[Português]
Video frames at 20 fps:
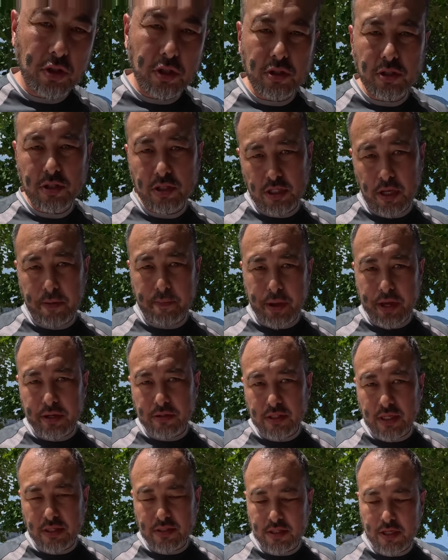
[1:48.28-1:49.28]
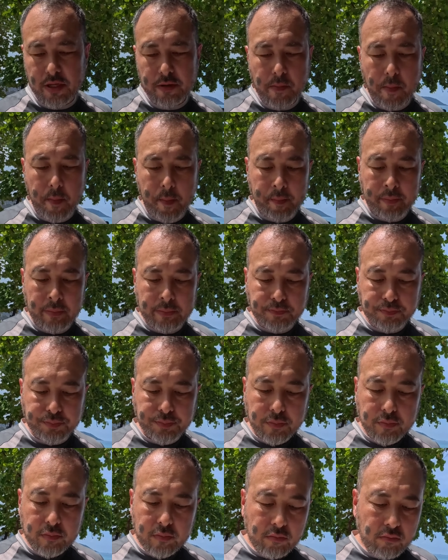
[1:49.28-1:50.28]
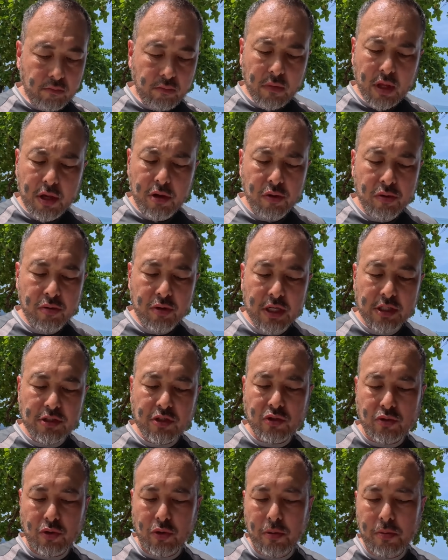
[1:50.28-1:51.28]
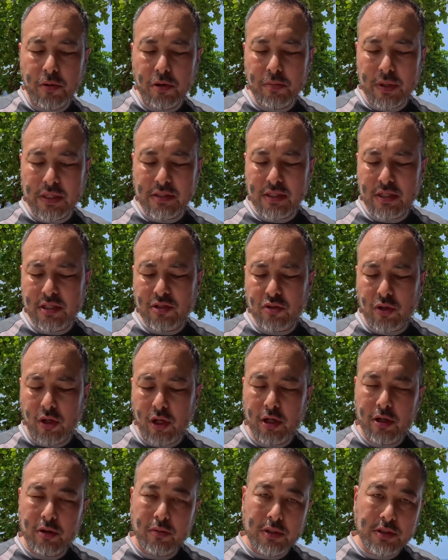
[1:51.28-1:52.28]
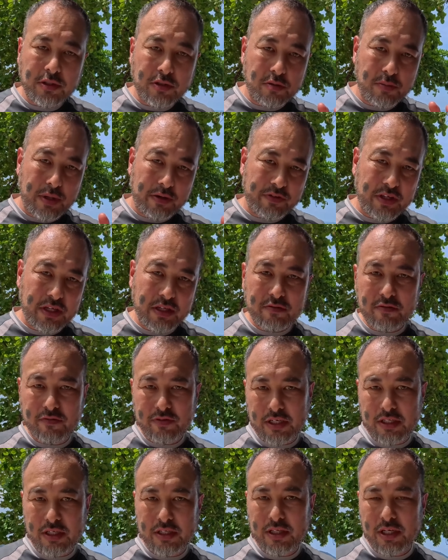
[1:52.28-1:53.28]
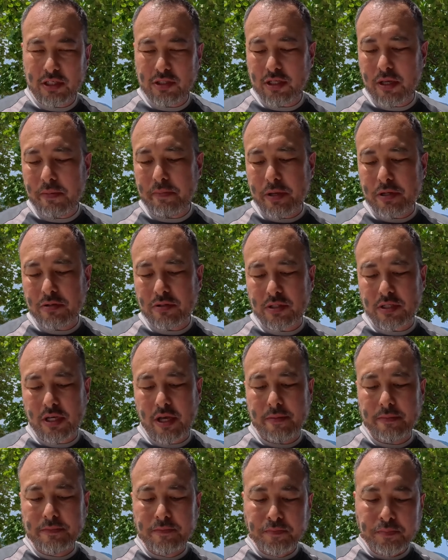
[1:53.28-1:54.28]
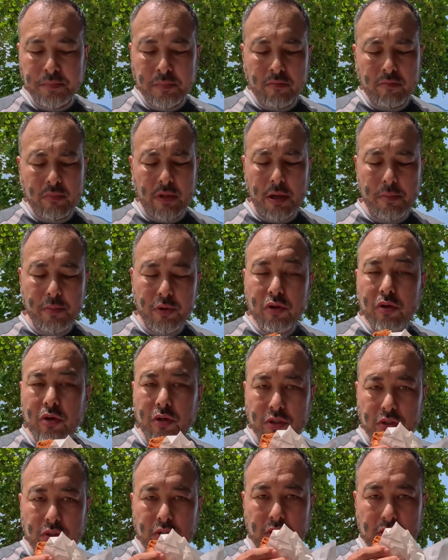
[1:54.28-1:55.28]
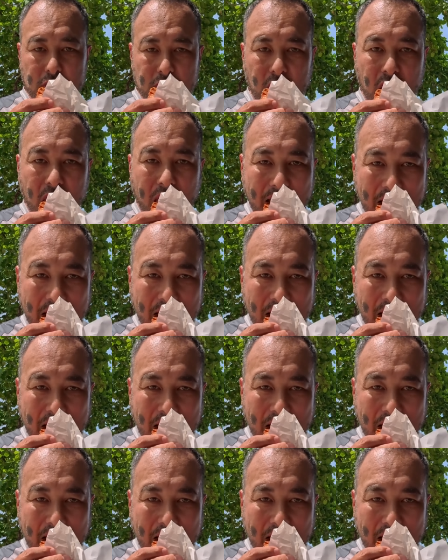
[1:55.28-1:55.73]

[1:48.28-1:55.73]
outros temperos assim. Eu nunca descubro, mas eles colocam assim uma variedade de temperos que é, é muito gostoso.